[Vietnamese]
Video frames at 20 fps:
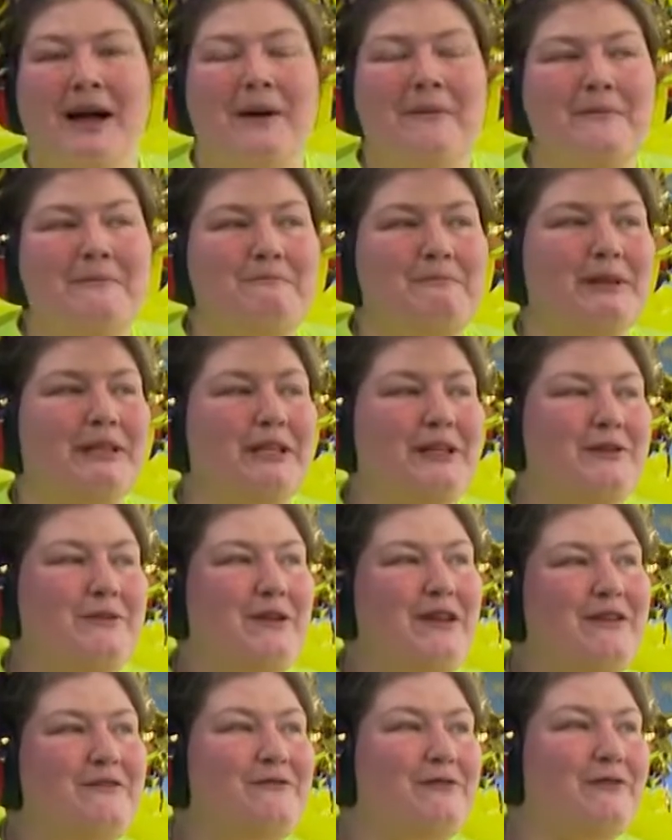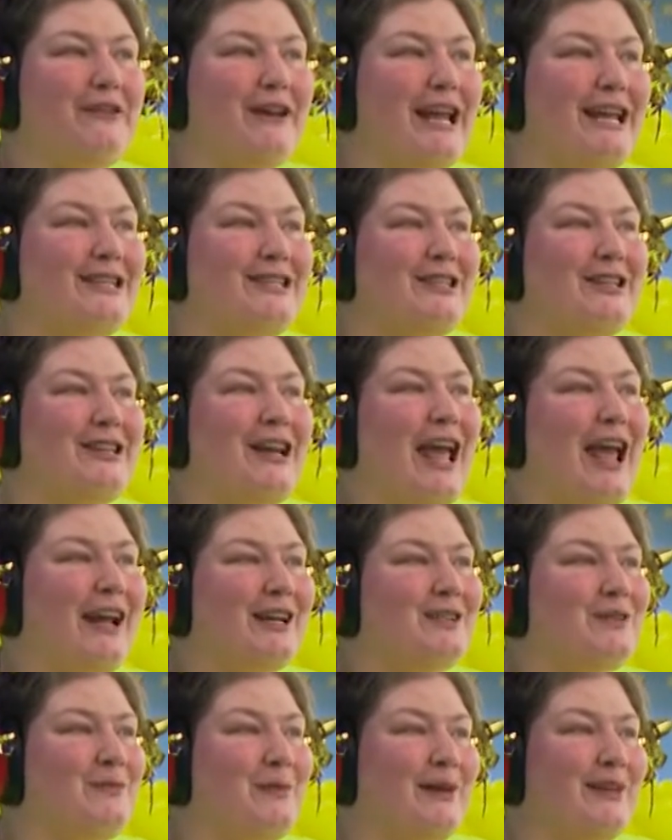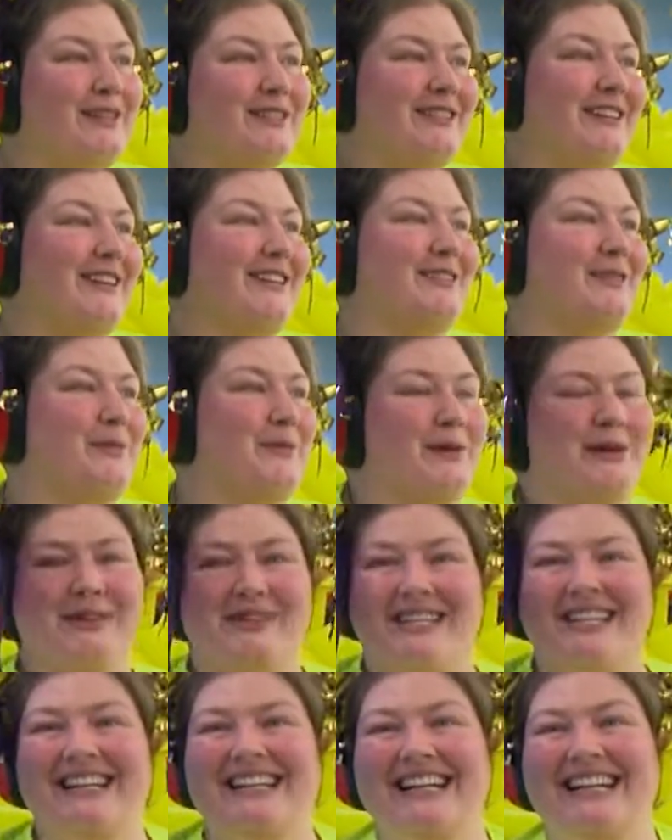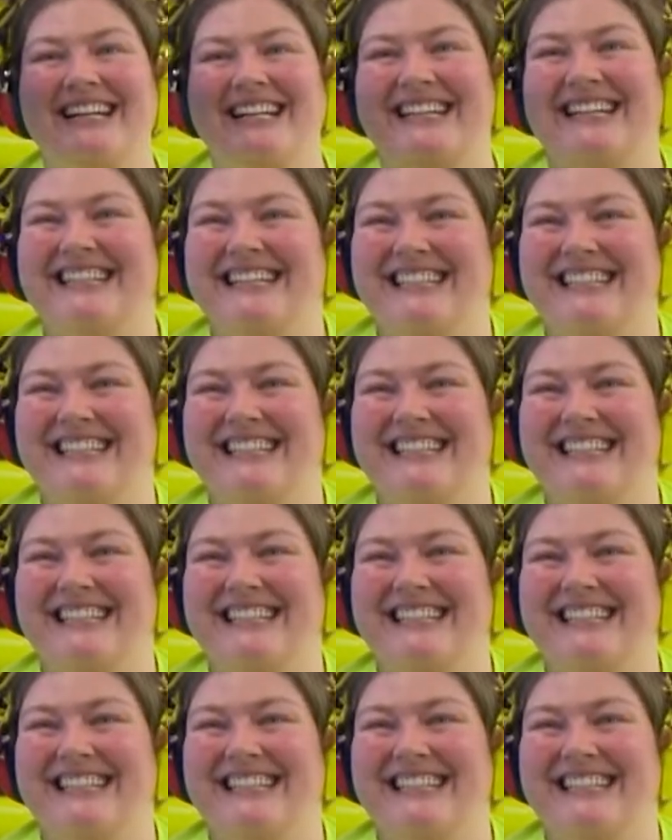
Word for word: dành cho người đi bộ. Cảnh sát cũng thực hiện một số biện pháp